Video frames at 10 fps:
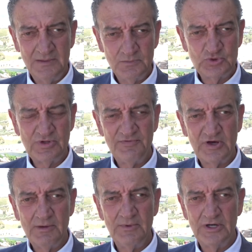Mustafa
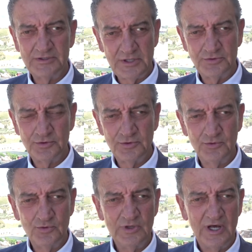Kemal
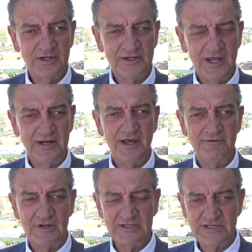Atatürk'ün dünyanın en
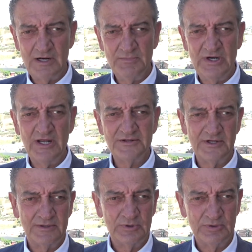evrensel millet
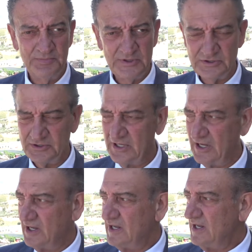tanımının peşinde